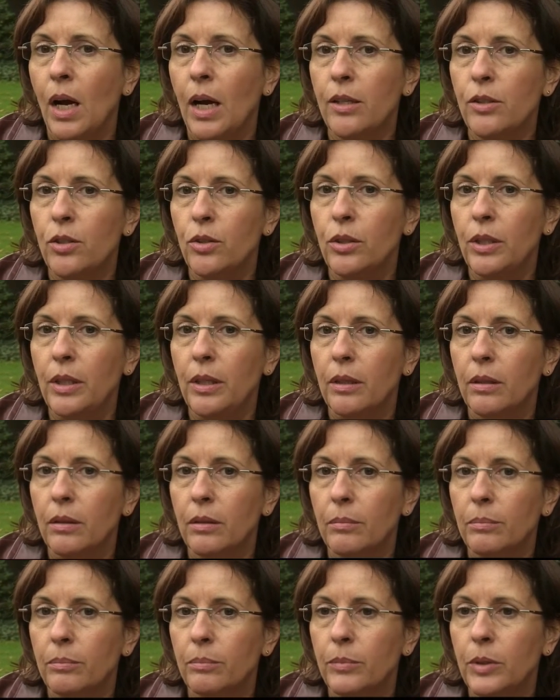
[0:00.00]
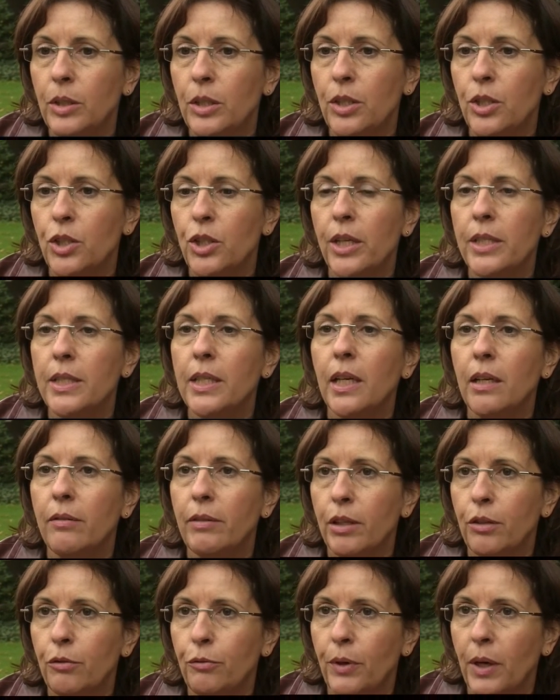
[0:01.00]
Also die, ähm, die
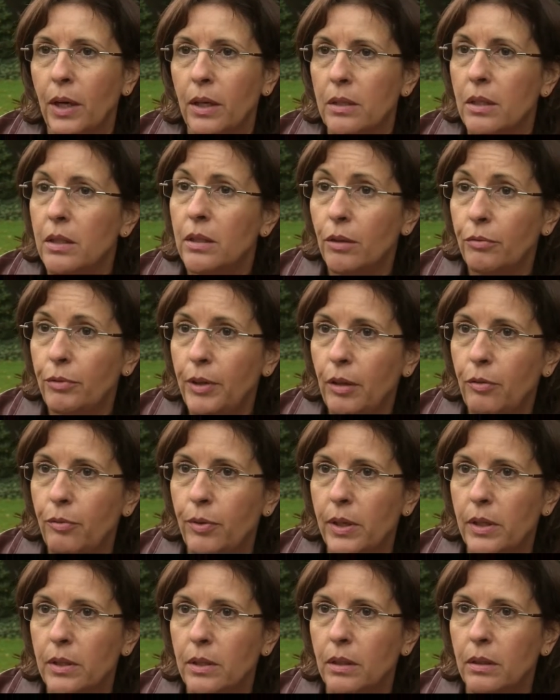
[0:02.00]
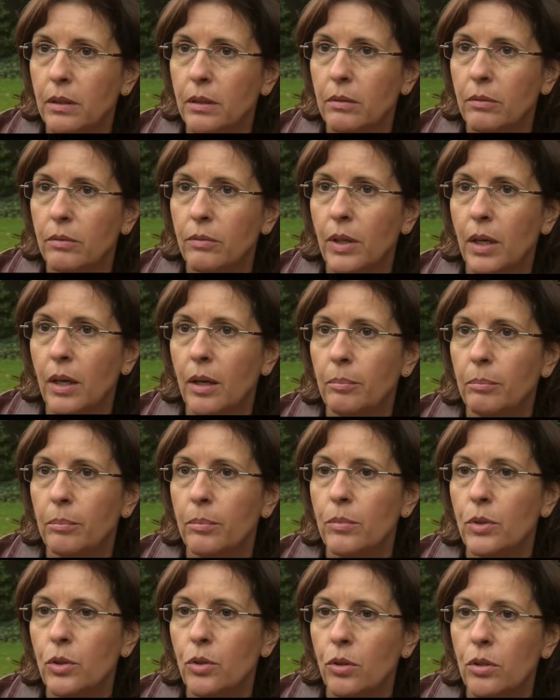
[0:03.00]
sicherheitsrelevanten Fragen sind ja vielfältig. Wir haben
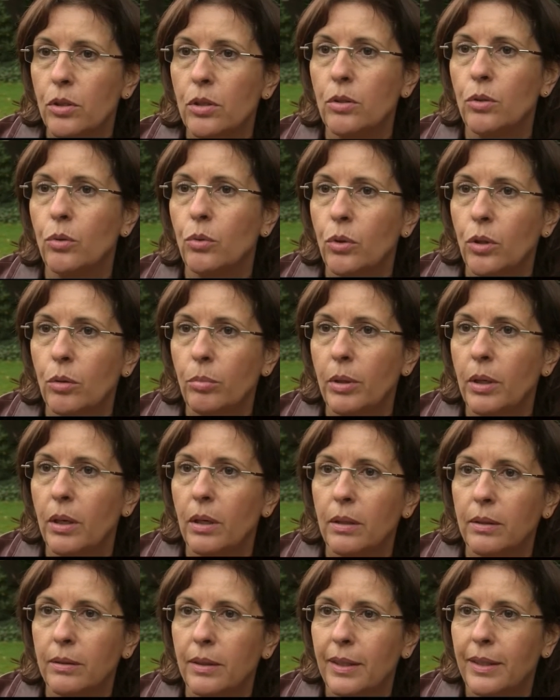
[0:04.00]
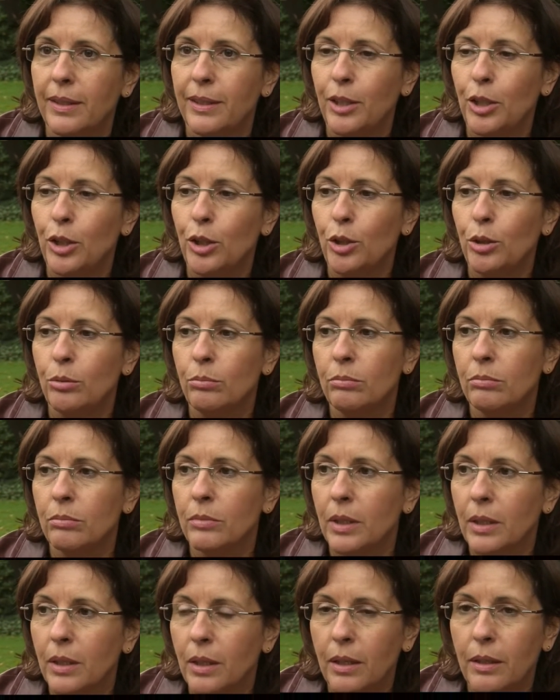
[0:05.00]
sonst nur über
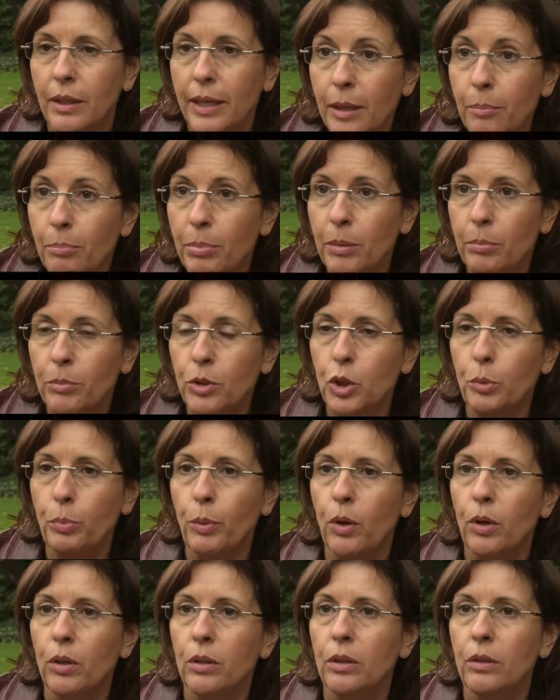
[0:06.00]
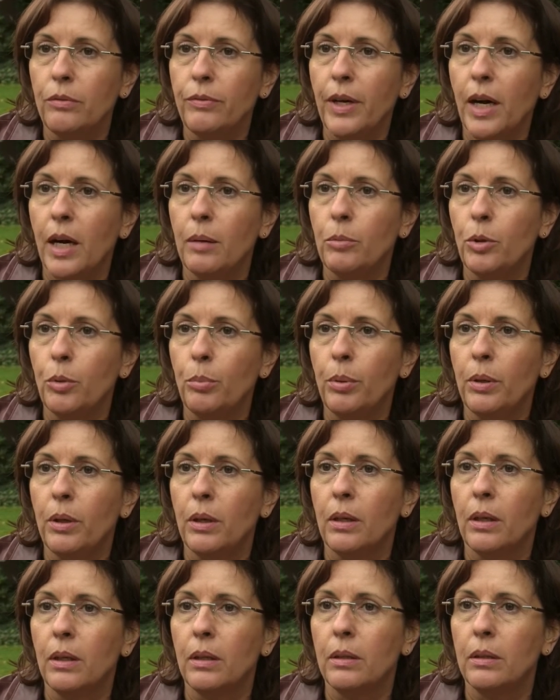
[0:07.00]
ähm, Erdbeben gesprochen, wir haben
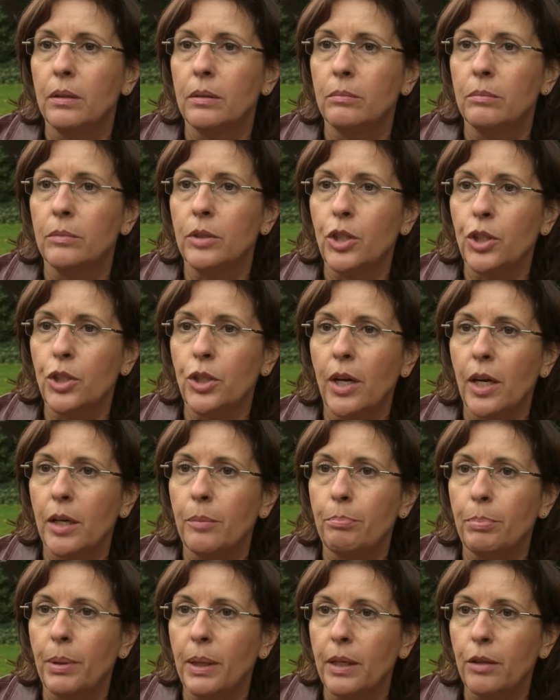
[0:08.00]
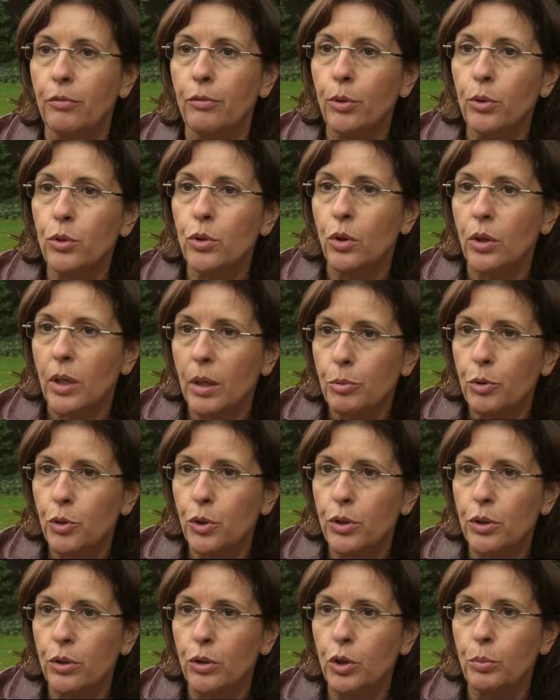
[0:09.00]
über ähm, Sicherheit bei
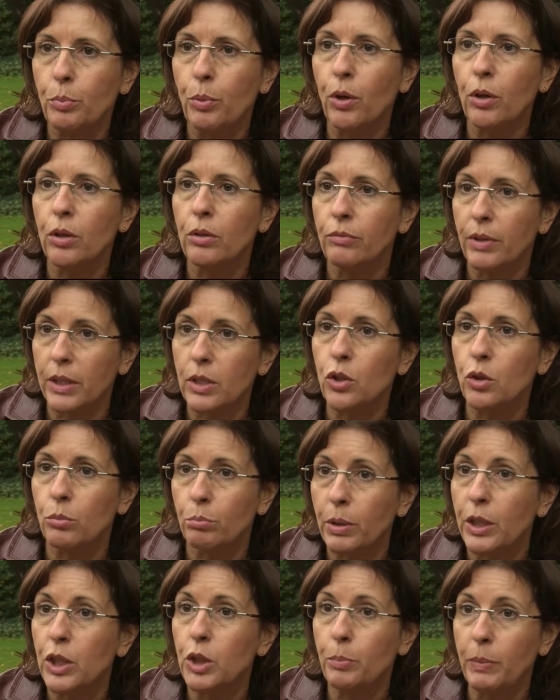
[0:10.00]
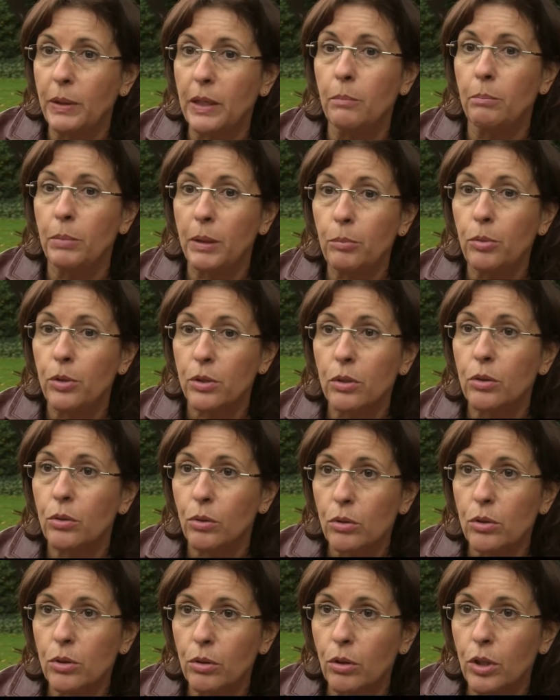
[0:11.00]
Flugzeugabstürzen gesprochen, was zum Beispiel in Biblis eine
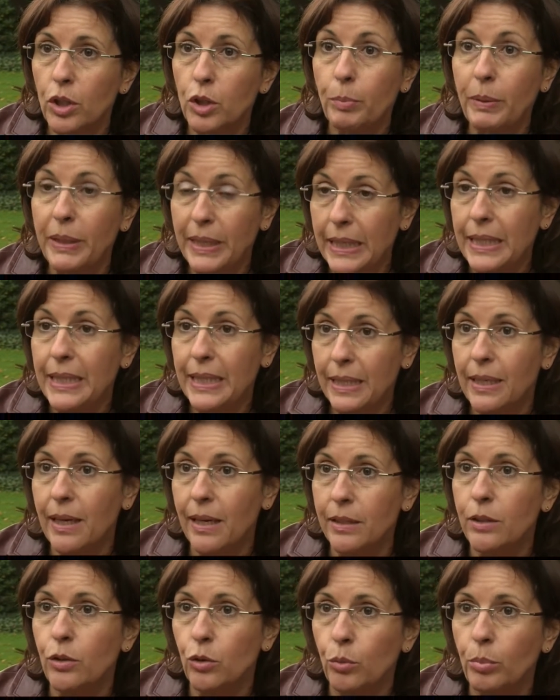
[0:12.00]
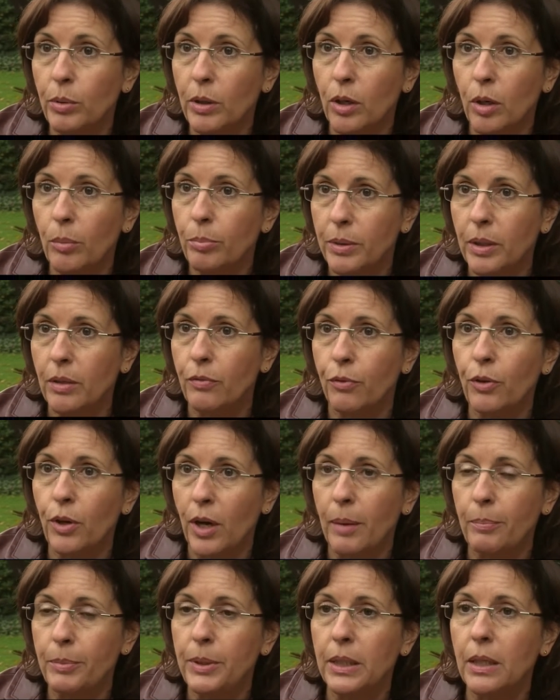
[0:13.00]
große Rolle spielt, in den Alten überhaupt. Dafür
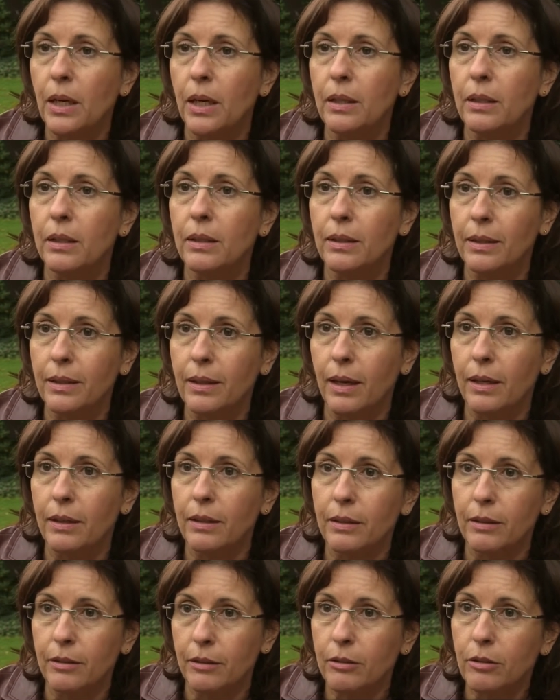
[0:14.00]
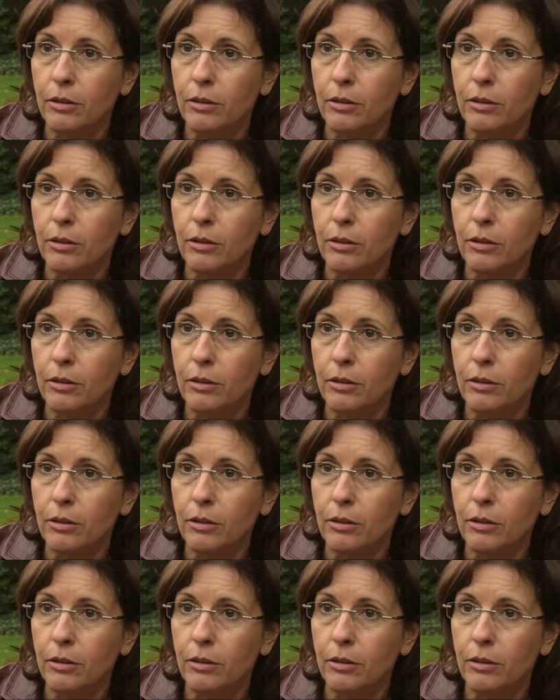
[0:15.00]
haben die kein, keine